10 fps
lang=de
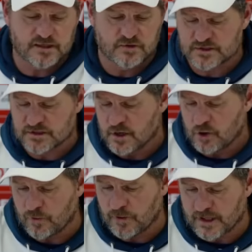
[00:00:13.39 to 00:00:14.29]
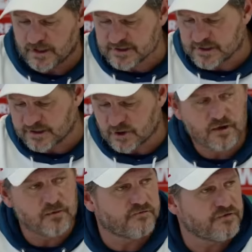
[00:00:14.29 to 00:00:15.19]
die uns über einen langen Zeitraum
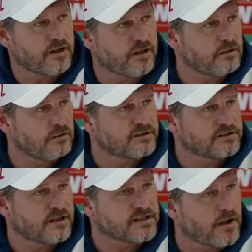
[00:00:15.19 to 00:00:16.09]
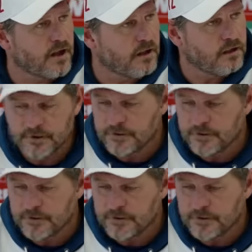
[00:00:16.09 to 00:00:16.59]
immer wieder, ich sag jetzt mal,